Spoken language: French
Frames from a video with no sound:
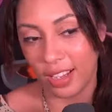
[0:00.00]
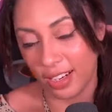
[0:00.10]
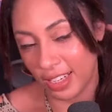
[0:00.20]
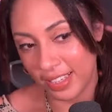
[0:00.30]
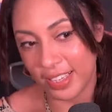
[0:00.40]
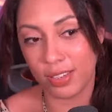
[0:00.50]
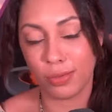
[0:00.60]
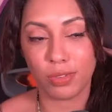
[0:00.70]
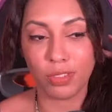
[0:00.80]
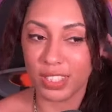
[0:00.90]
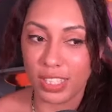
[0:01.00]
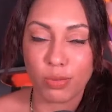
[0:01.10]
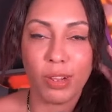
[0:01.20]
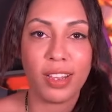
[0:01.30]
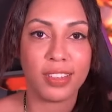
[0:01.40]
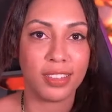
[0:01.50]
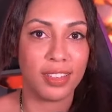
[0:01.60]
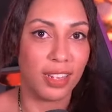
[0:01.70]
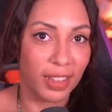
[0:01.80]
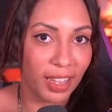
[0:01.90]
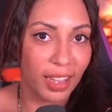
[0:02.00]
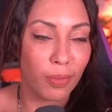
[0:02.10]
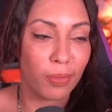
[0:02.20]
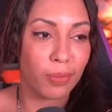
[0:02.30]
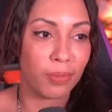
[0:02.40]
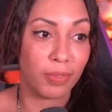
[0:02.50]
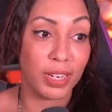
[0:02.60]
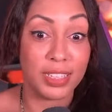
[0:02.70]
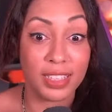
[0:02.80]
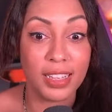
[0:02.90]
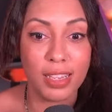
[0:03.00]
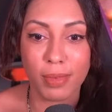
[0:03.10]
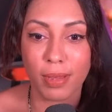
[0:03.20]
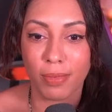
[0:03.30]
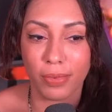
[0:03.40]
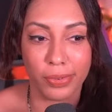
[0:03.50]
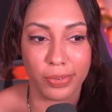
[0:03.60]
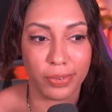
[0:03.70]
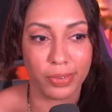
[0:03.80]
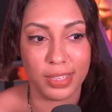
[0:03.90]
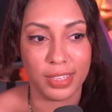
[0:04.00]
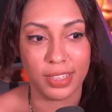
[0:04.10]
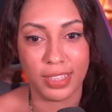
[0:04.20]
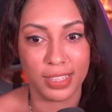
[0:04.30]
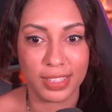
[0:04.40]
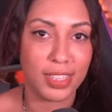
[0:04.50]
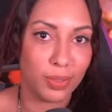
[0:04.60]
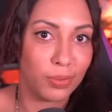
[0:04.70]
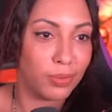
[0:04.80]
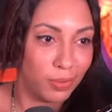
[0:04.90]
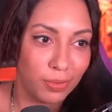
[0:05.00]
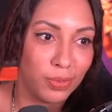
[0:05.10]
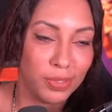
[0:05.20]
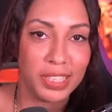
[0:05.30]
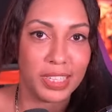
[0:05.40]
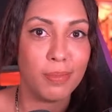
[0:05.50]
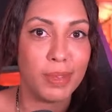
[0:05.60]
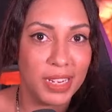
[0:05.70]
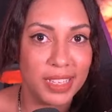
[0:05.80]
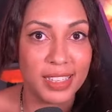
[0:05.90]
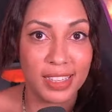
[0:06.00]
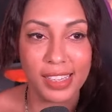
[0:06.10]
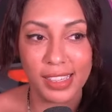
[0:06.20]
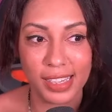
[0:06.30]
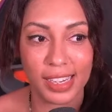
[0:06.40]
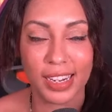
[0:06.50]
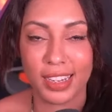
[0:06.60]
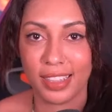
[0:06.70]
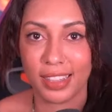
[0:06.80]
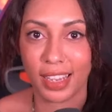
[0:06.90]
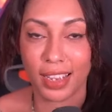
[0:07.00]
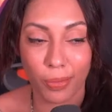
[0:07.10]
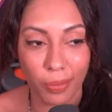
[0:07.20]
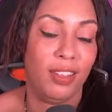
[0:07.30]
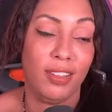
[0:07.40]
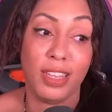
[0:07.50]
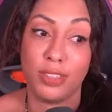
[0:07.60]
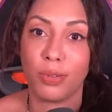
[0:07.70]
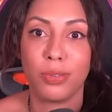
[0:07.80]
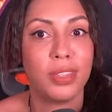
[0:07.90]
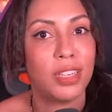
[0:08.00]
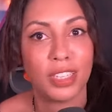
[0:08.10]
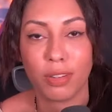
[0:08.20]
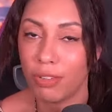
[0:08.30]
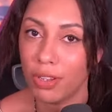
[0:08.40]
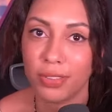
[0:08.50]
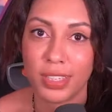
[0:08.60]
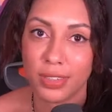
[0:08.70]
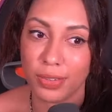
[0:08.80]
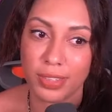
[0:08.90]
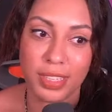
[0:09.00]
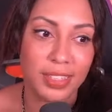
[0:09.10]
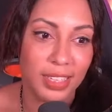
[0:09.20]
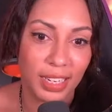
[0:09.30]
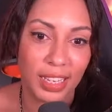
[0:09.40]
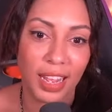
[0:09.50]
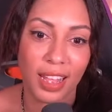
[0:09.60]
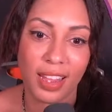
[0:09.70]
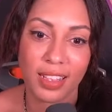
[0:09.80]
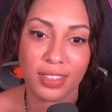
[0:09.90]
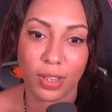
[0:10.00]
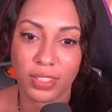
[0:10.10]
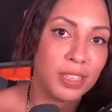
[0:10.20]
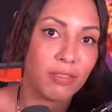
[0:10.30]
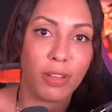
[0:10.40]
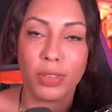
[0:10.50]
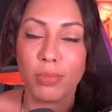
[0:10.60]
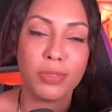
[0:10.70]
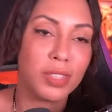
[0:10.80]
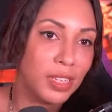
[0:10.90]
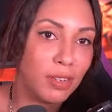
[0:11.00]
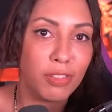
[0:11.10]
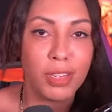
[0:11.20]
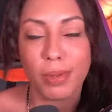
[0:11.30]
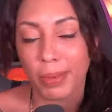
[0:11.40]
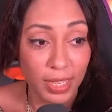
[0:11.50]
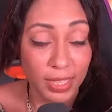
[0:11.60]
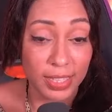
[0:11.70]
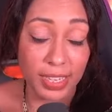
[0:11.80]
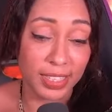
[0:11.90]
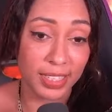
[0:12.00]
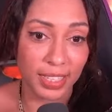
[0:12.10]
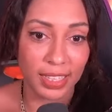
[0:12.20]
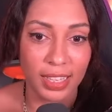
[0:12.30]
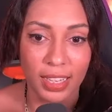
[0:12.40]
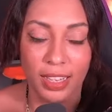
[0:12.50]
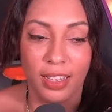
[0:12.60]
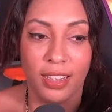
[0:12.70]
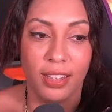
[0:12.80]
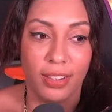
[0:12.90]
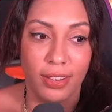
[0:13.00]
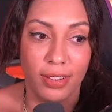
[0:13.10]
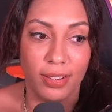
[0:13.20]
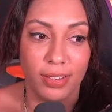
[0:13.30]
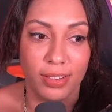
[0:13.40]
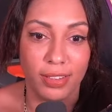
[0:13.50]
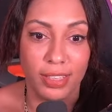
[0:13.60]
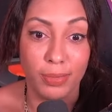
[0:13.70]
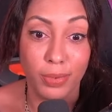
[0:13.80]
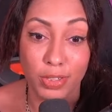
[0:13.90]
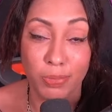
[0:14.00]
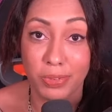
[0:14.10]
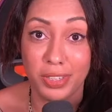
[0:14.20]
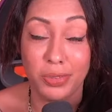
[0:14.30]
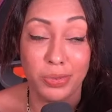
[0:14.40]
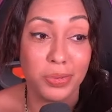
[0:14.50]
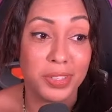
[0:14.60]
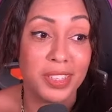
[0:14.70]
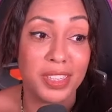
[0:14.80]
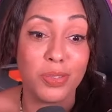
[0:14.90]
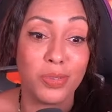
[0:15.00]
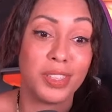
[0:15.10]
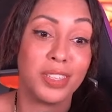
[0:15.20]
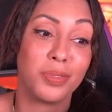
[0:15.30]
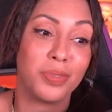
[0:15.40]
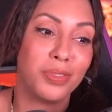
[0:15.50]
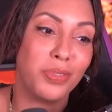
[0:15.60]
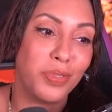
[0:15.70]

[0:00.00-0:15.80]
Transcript: Les saisons sans qu'il soit là, c'était très long. Enfin, les années même, euh, les saisons de série, mais les années IRL étaient très longues. À scruter à chaque fois quand est-ce que cette série-là allait sortir. Enfin, au début, c'était des films, après, c'était la série. Euh, et moi, je pensais du coup que c'était deux saisons.